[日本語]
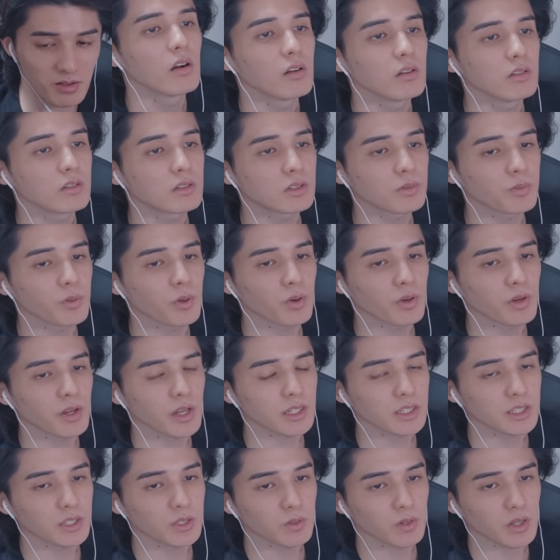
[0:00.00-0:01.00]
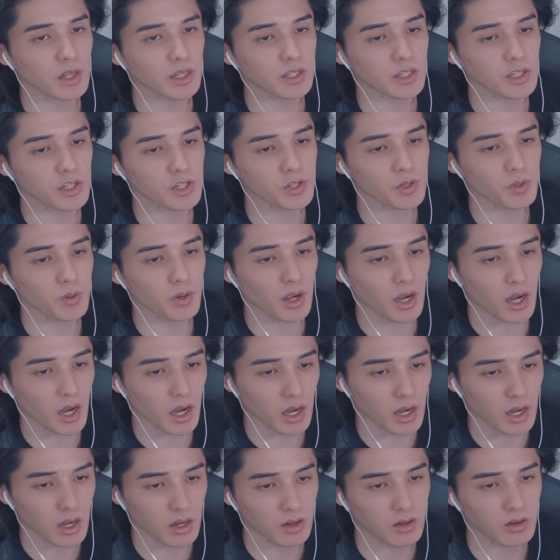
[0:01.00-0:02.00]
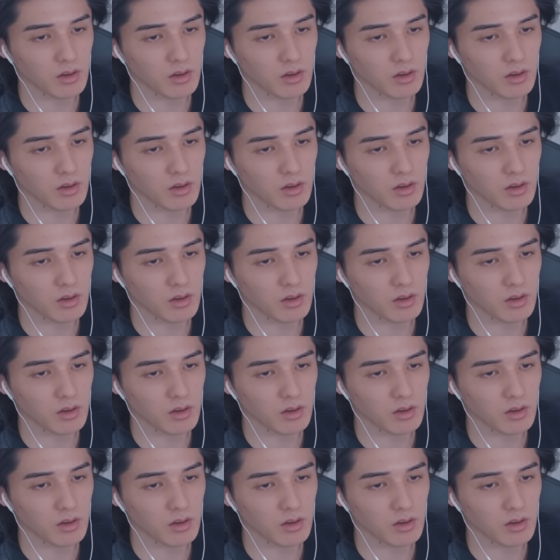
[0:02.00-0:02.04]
うつ病のやつどうだったでしょうか